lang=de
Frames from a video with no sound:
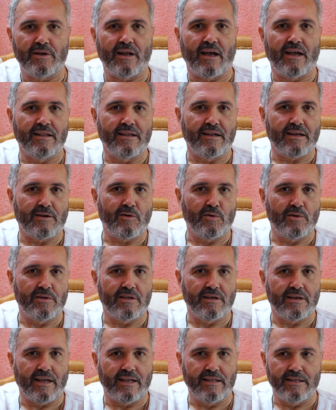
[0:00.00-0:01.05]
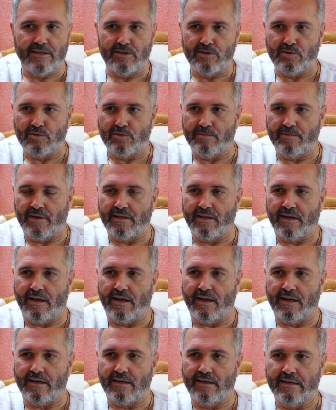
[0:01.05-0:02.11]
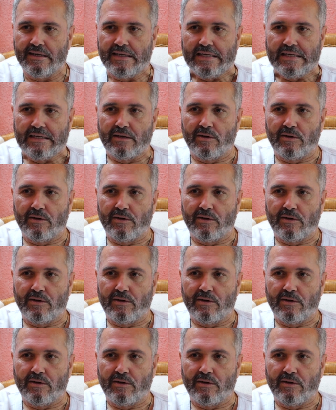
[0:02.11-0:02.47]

in andere Kontinente zu übertragen.